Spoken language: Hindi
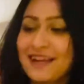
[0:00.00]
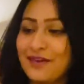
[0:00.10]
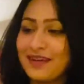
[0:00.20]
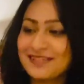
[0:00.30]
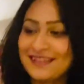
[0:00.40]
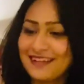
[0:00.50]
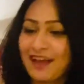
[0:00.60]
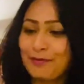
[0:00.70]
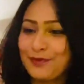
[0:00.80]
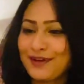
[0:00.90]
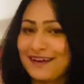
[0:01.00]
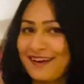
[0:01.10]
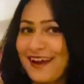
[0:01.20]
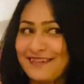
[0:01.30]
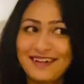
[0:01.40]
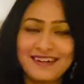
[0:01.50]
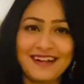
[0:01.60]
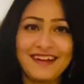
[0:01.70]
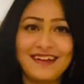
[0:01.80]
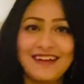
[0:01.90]
डेकोरेशन किया है पूरा रेड रेड
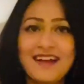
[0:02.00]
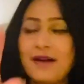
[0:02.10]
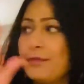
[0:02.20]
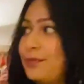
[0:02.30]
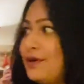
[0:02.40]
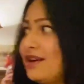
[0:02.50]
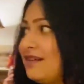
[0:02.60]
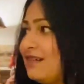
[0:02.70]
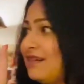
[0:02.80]
रखा है पूरा